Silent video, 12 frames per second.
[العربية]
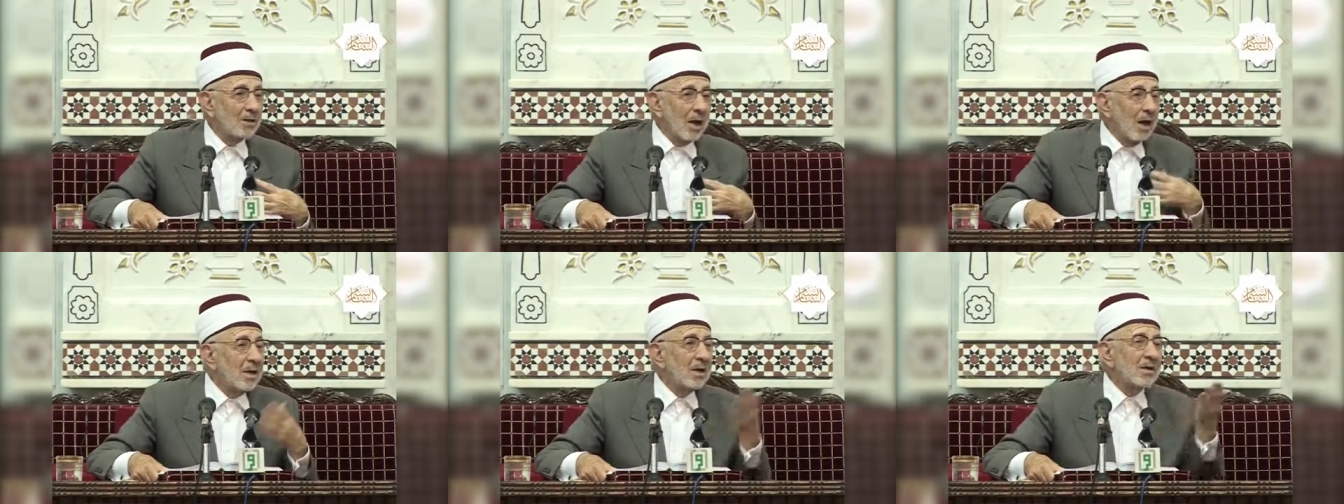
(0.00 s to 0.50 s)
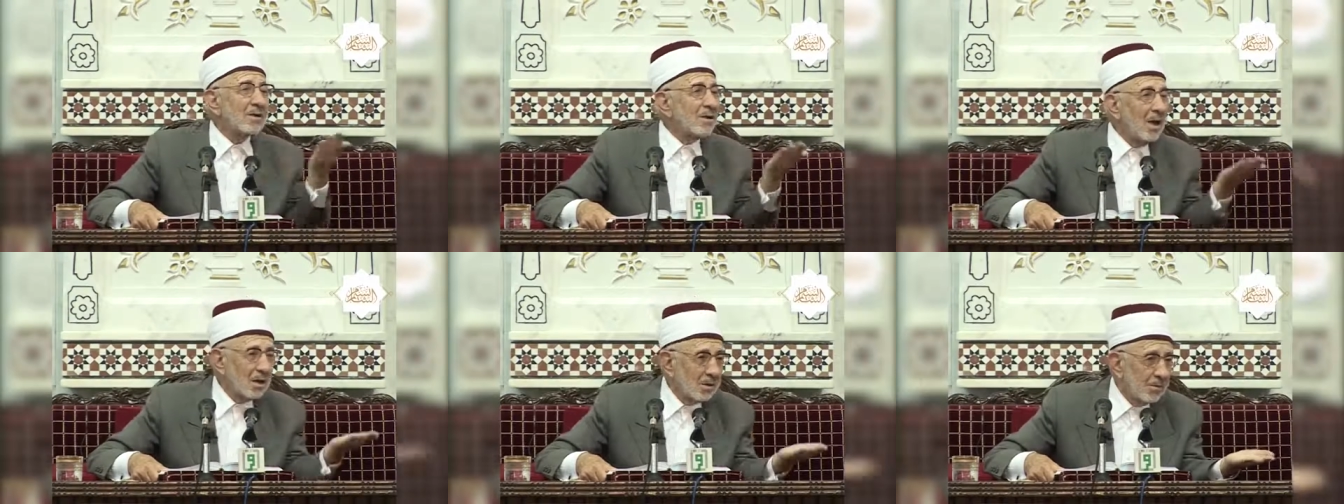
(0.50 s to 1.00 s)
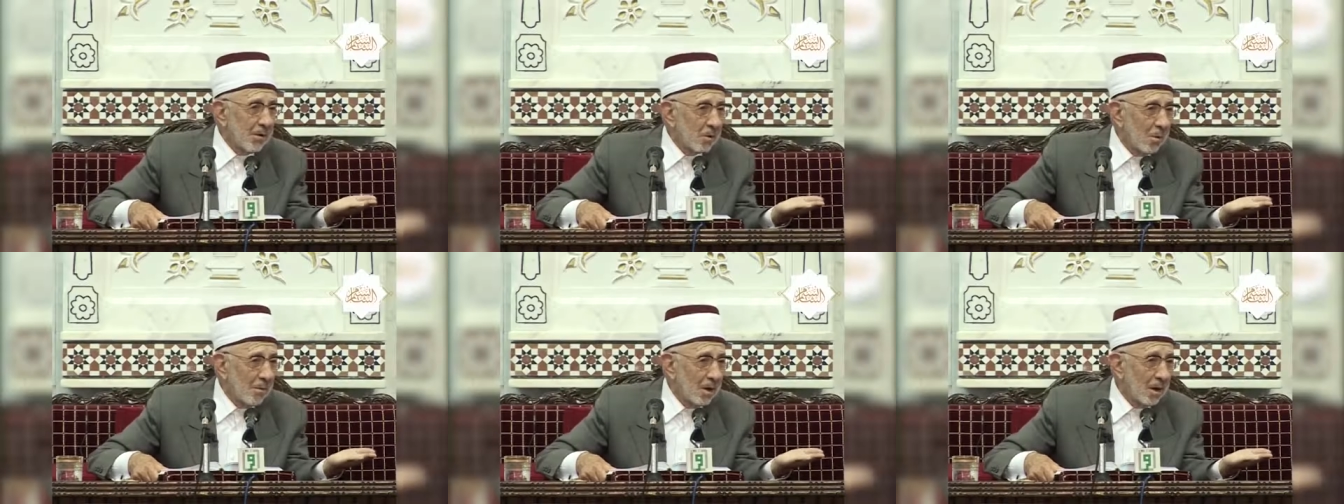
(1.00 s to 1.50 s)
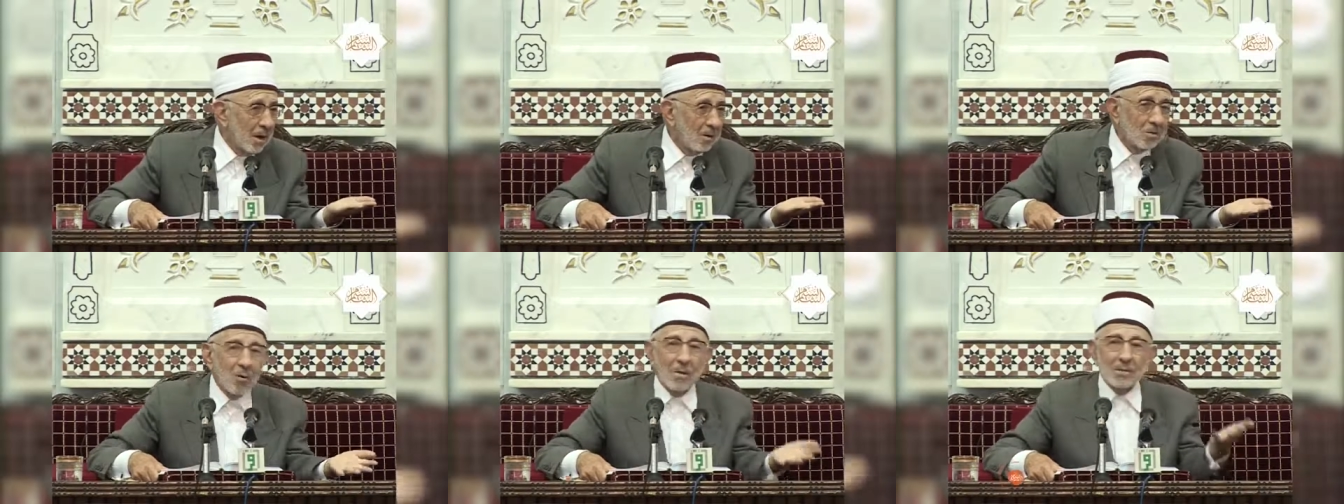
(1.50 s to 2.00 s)
جعلني استانس فيكم هلا
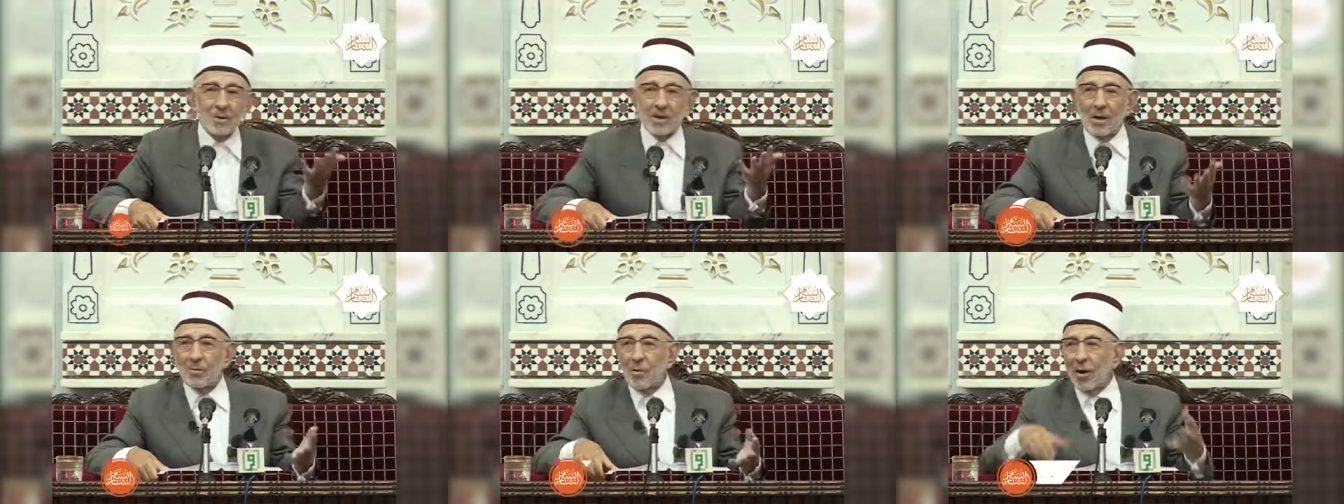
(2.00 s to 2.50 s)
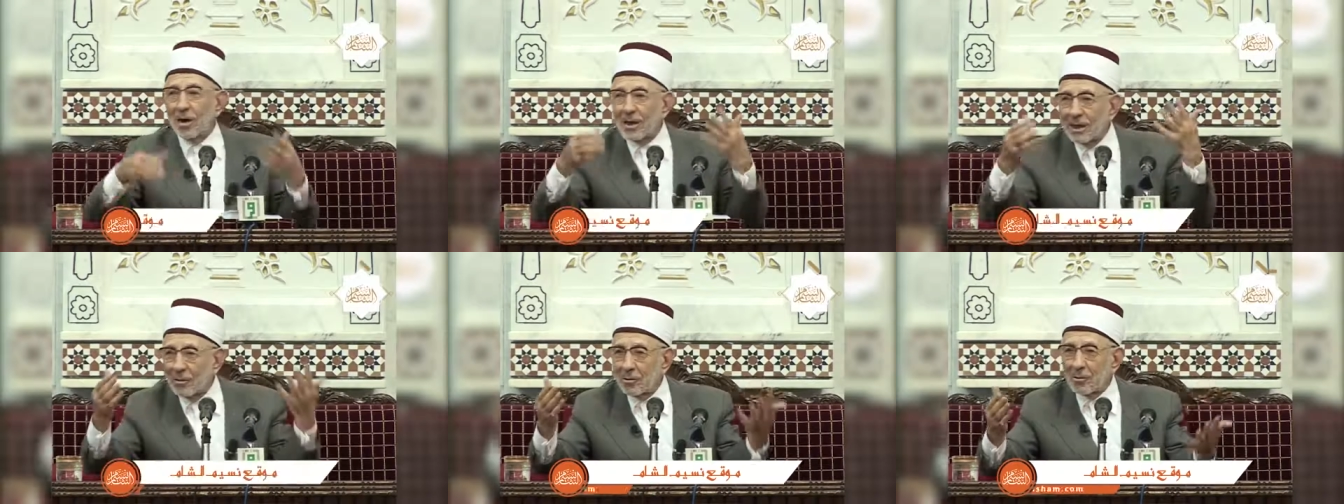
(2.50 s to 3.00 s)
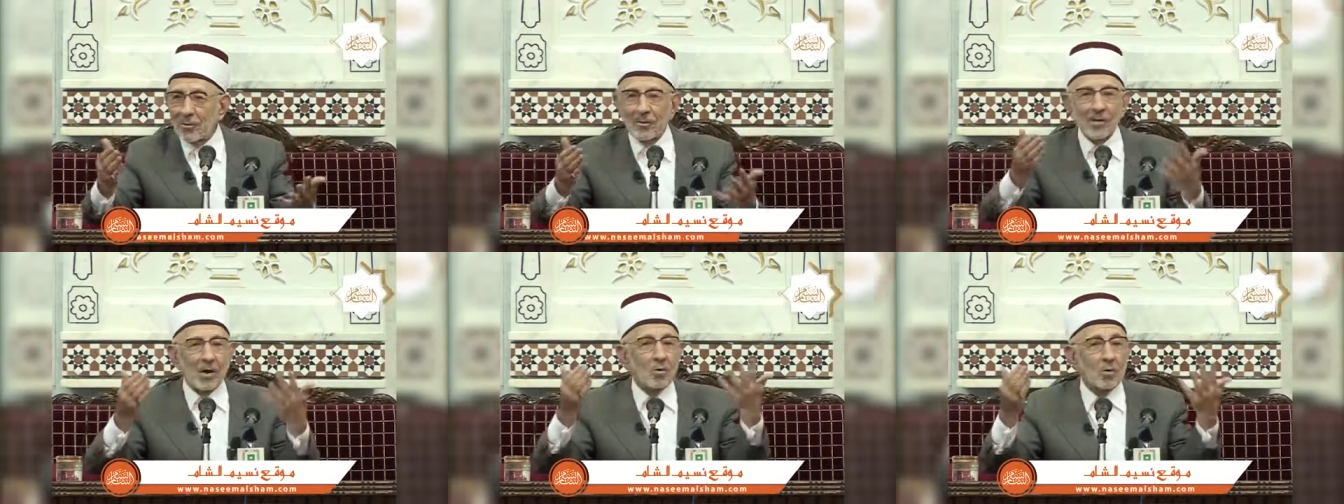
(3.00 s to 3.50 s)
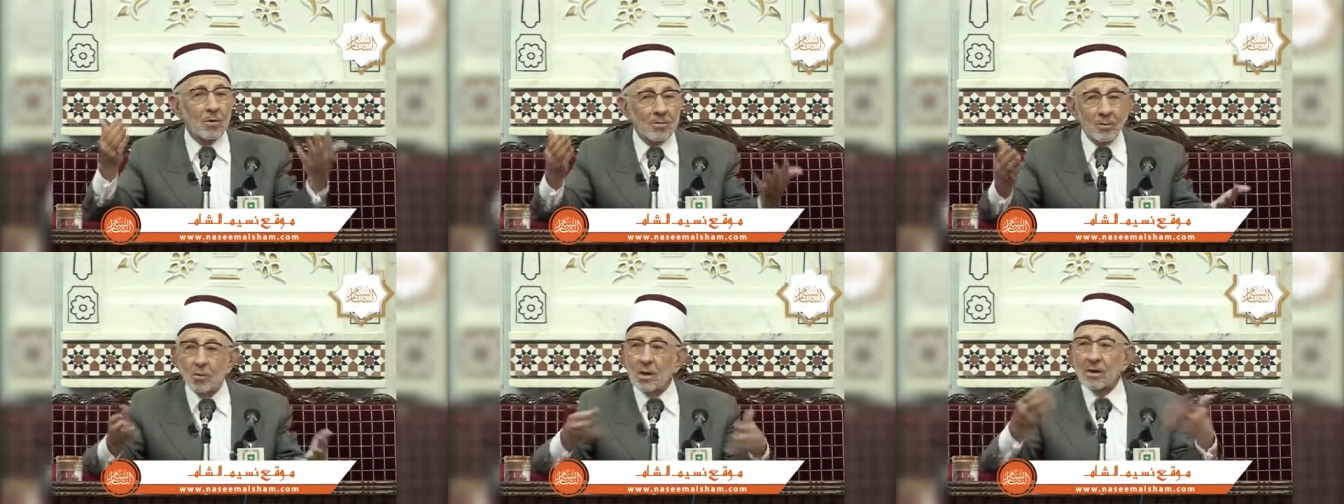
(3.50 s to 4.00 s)
انتم عم تسلموا علي
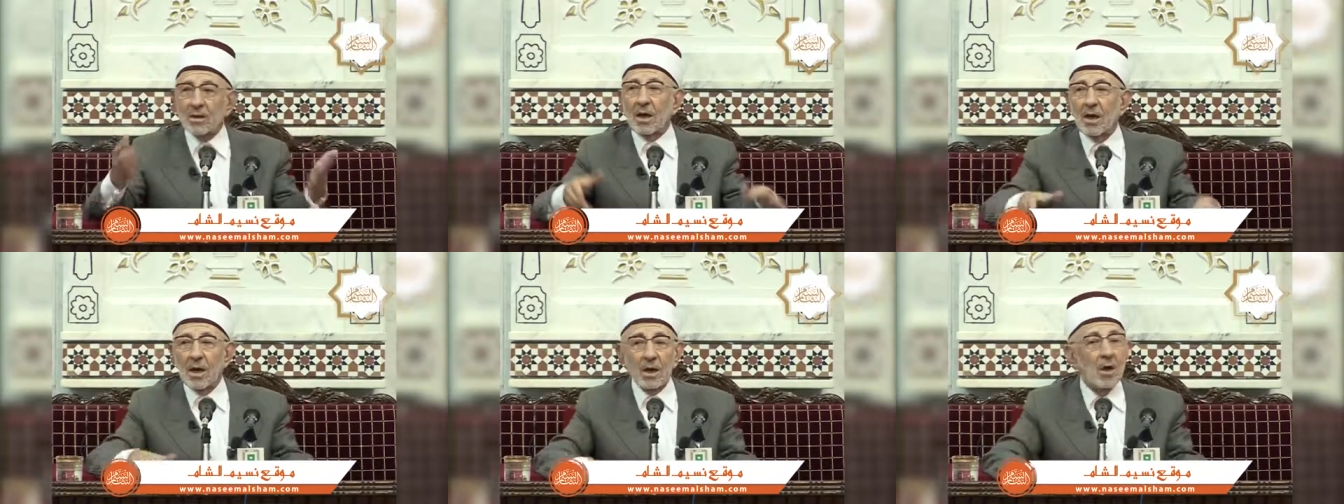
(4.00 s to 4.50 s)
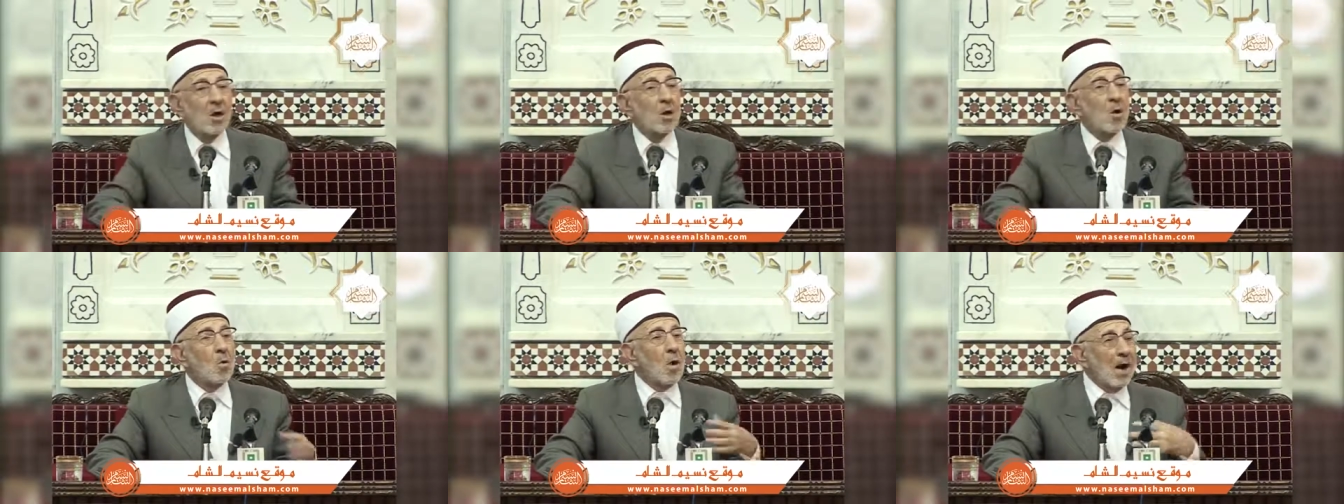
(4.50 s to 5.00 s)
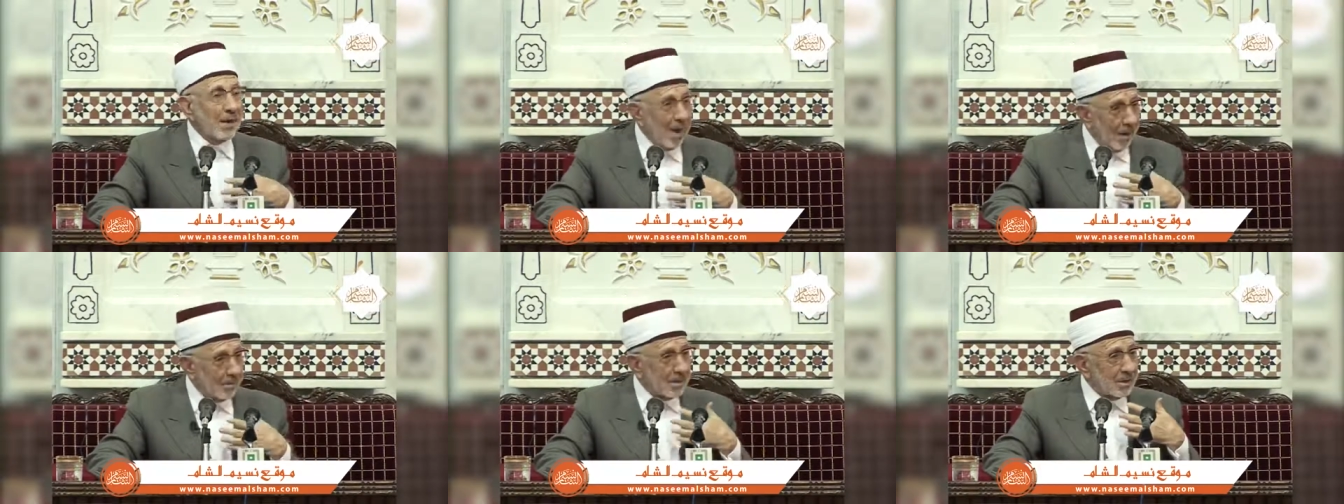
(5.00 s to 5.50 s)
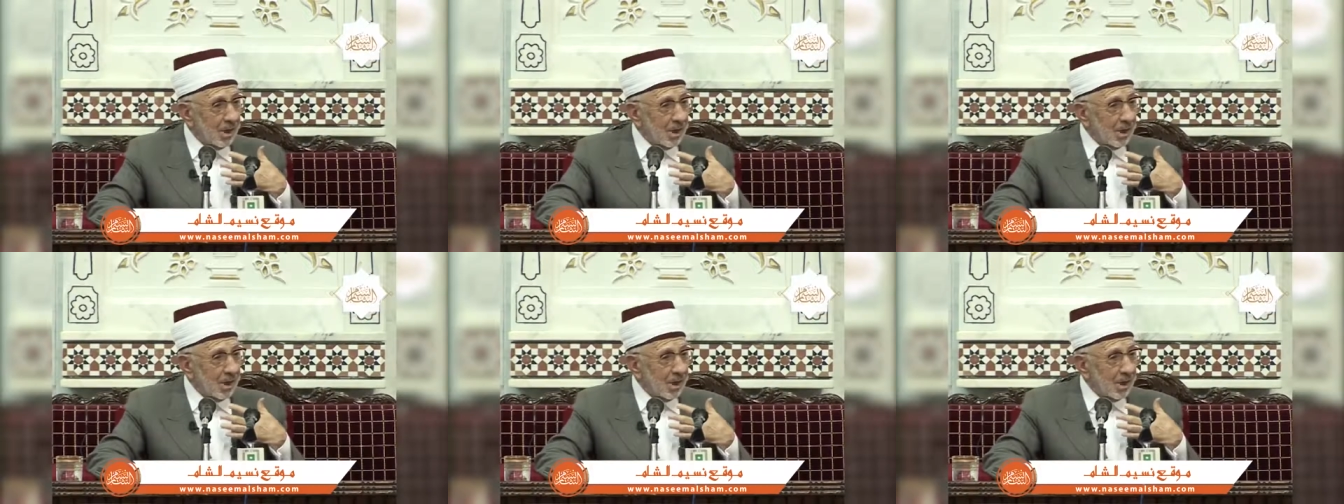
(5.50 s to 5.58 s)
وتوفوا وكذا الى وانا عم